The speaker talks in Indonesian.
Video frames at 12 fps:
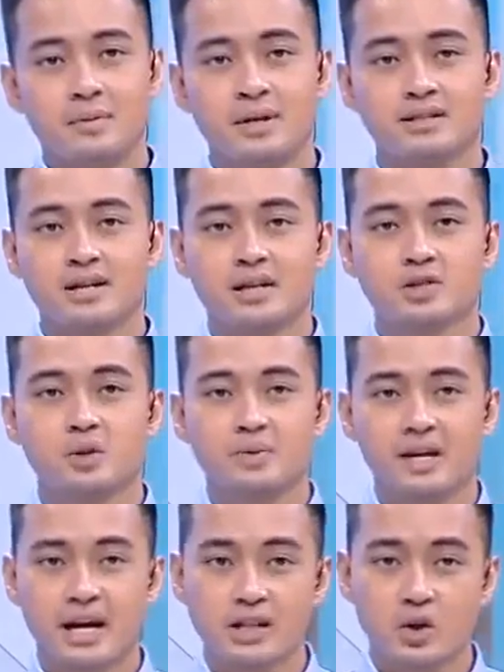Pemirsa
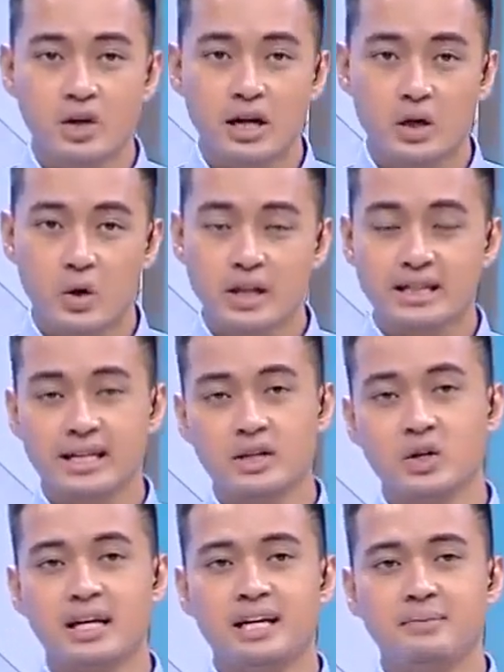insomnia atau gangguan
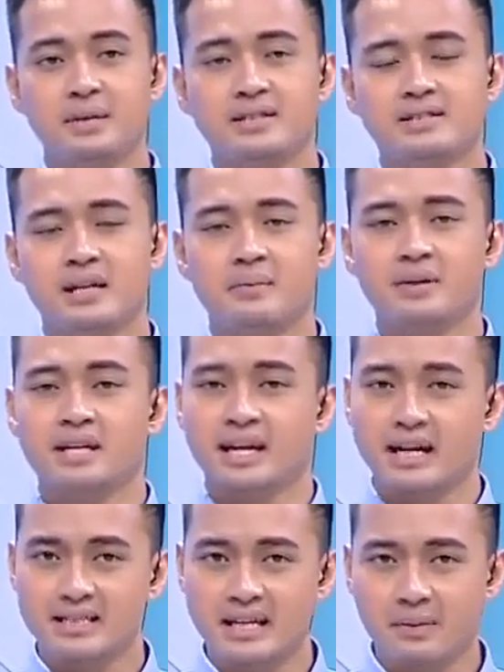tidur ini bisa
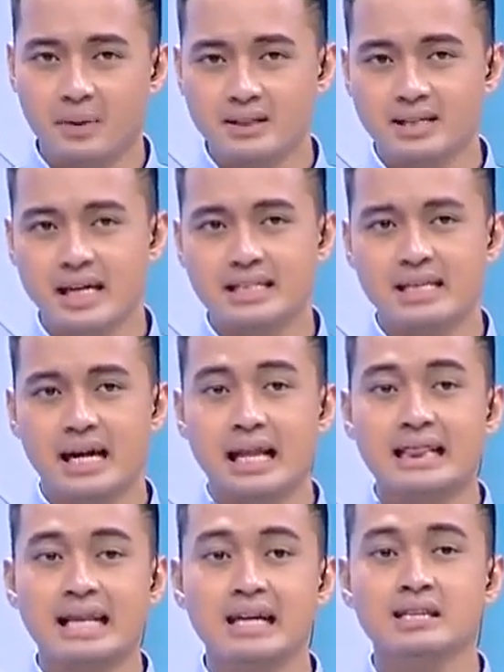menyerang siapa
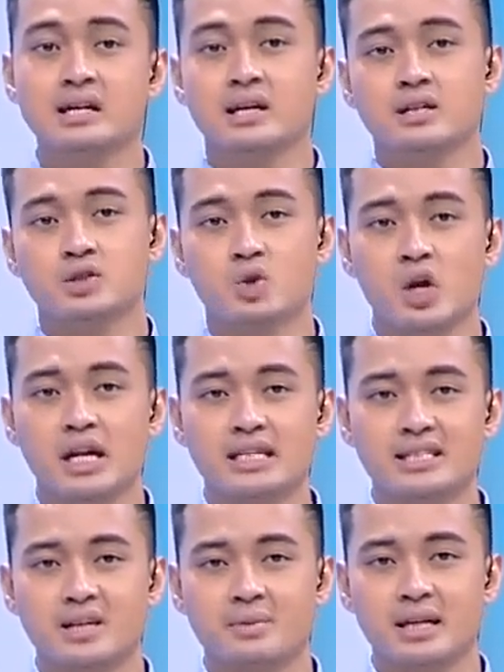saja, tak
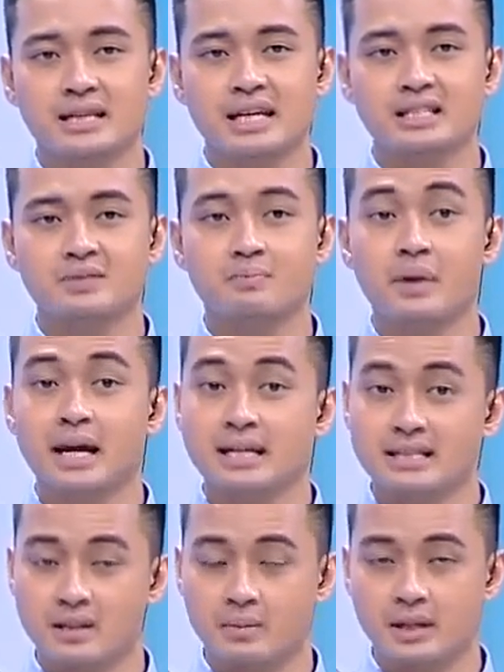terkecuali selebritas
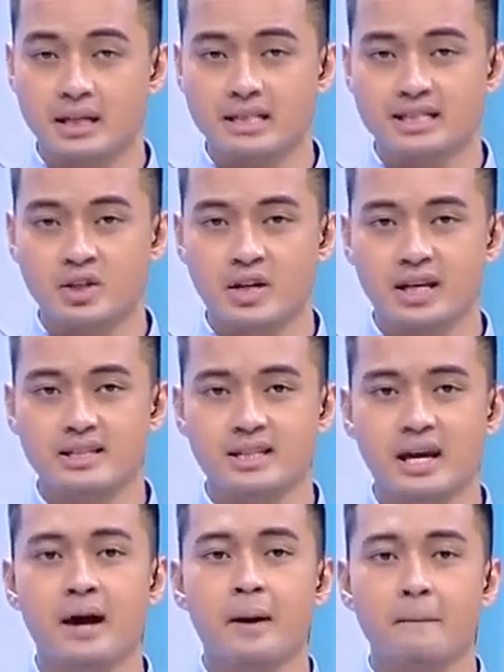baik selebritas
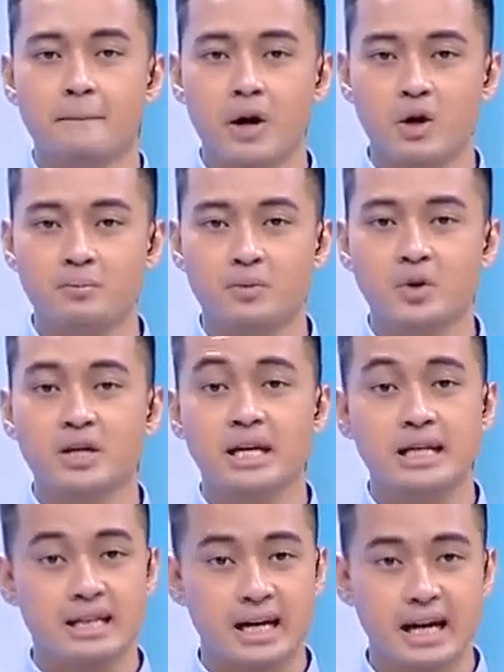Indonesia
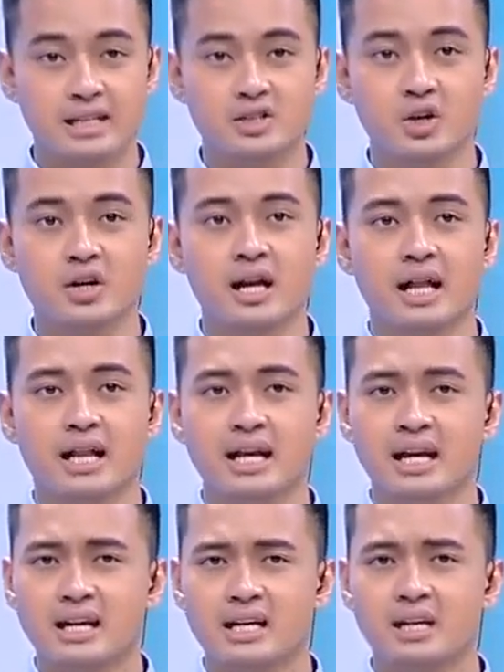maupun internasional.